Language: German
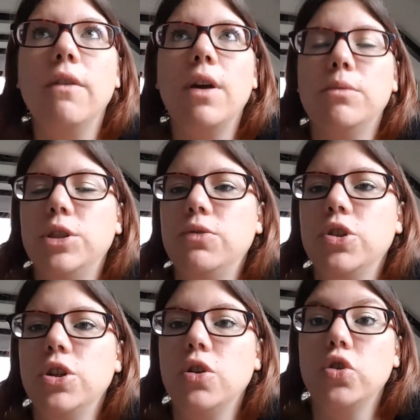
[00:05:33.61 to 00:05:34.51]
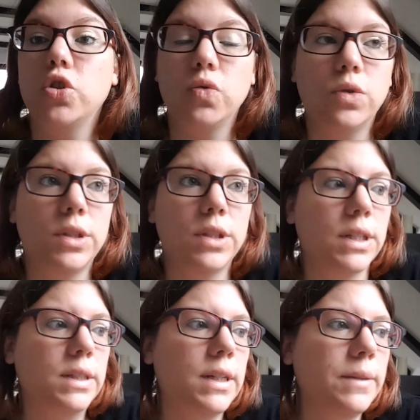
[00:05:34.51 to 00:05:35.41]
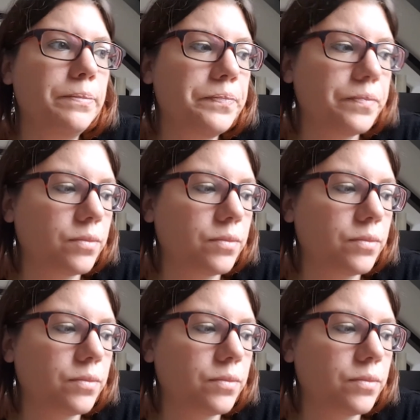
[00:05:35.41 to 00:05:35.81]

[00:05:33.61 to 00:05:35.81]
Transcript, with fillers: Wir haben inzwischen auch schon kurz nach 10.